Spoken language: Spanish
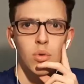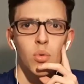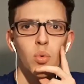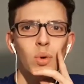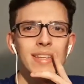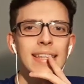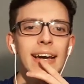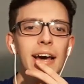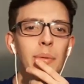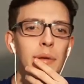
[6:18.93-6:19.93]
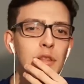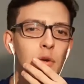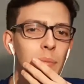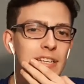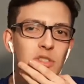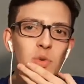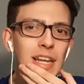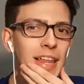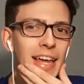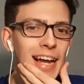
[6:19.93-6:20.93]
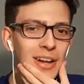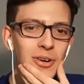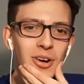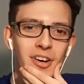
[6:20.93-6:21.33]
Este, este árbitro me suena de algo.